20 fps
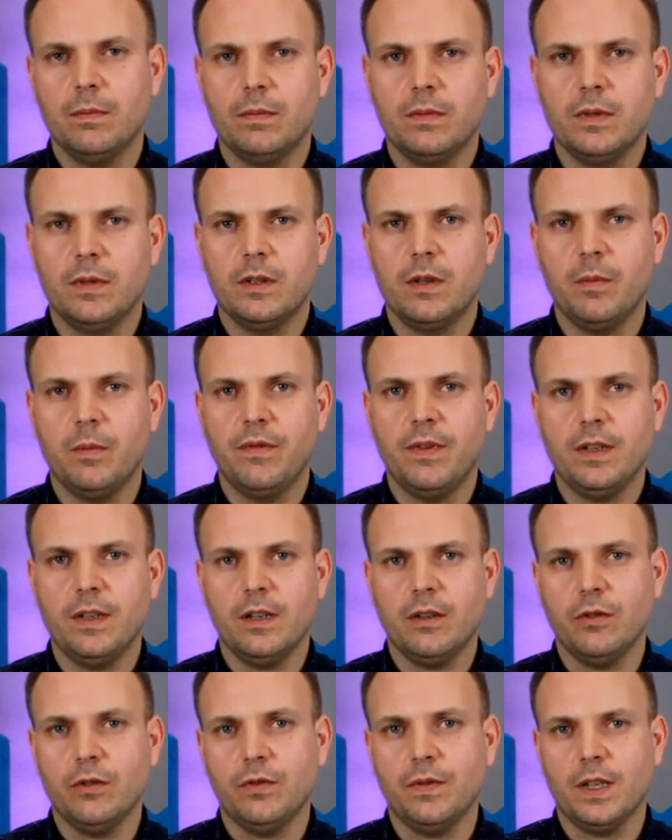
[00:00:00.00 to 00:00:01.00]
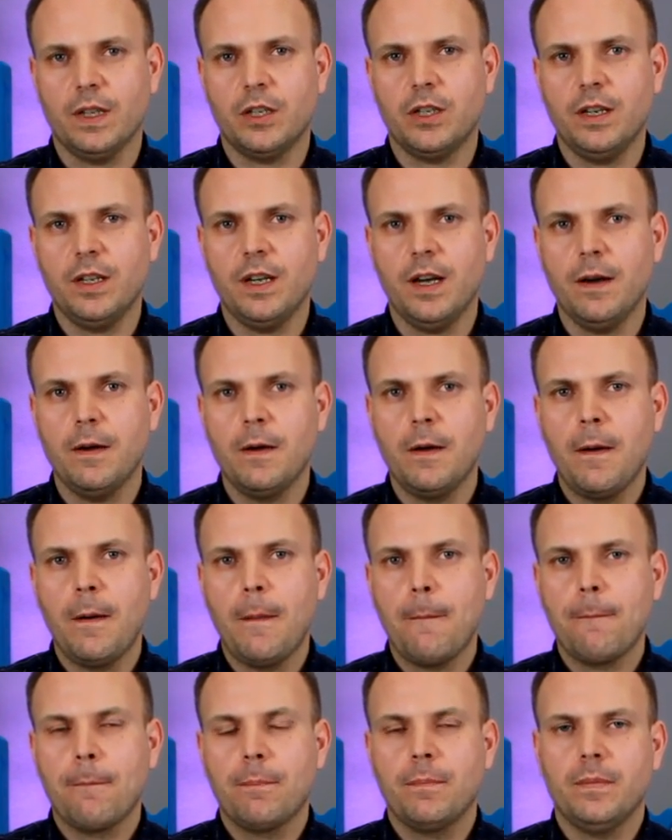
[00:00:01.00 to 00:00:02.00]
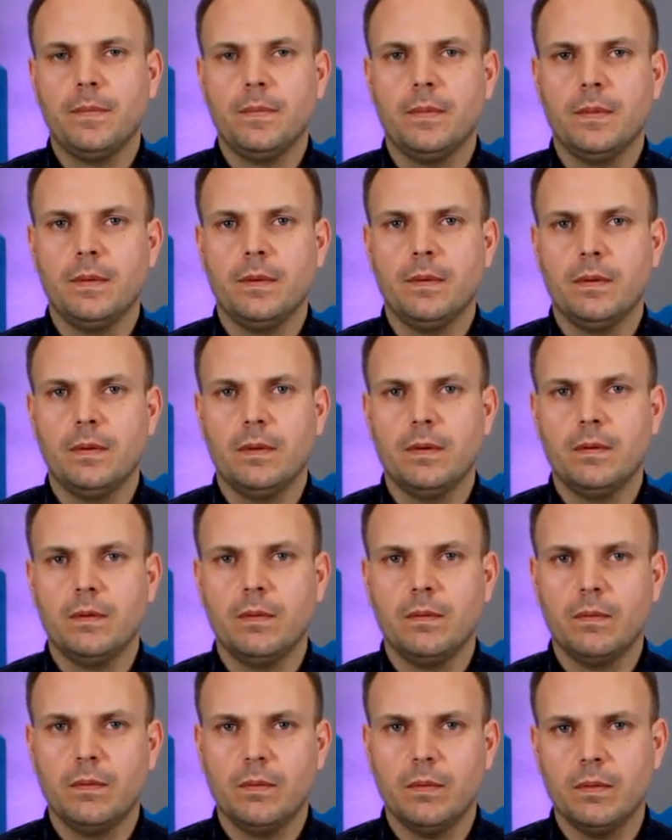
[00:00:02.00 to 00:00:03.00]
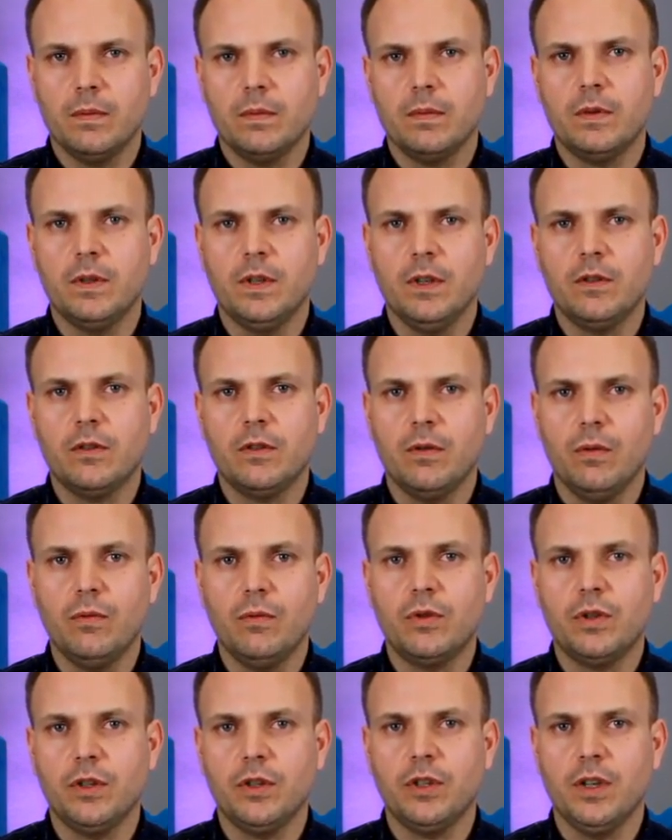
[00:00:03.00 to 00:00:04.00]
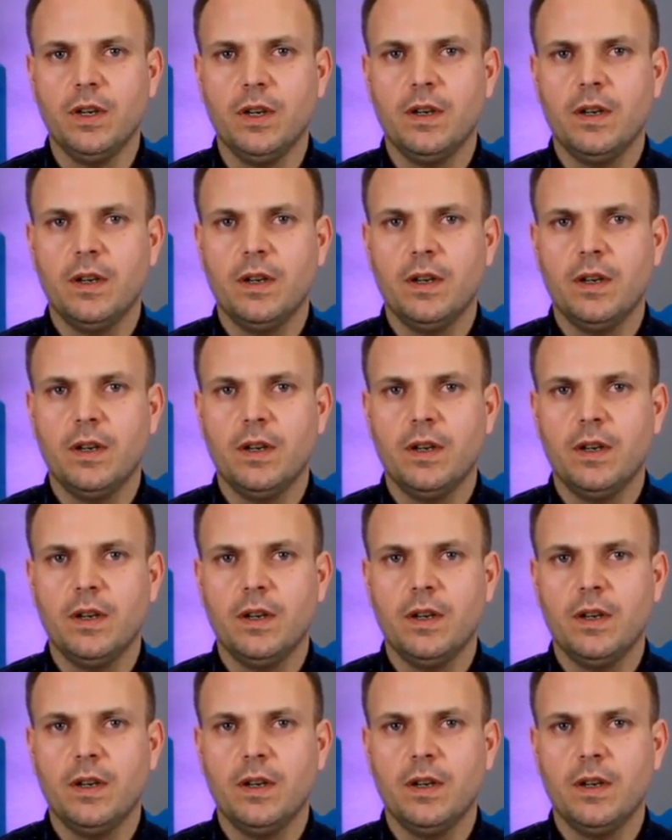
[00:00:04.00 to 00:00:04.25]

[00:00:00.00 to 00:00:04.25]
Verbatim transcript: zdobywania doświadczenia mm, dziecko uczy się,